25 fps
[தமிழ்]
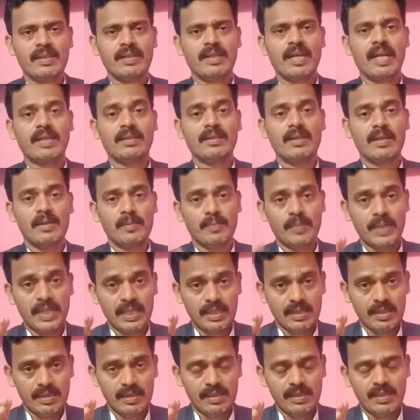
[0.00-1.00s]
கத்தர்
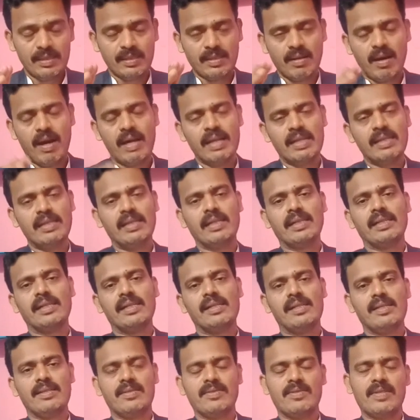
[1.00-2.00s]
பெரிய
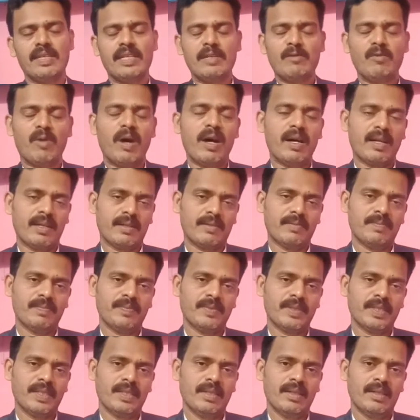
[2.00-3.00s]
காரியங்களை செய்வார்
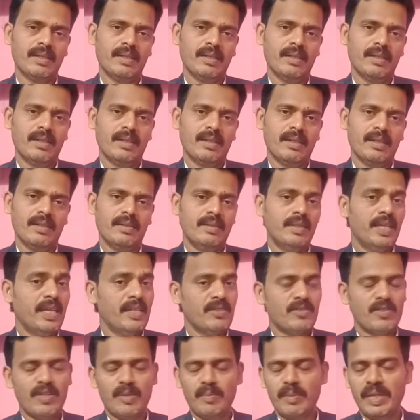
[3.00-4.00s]

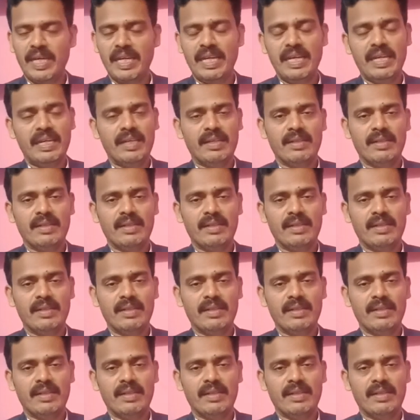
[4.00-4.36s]
தேசமே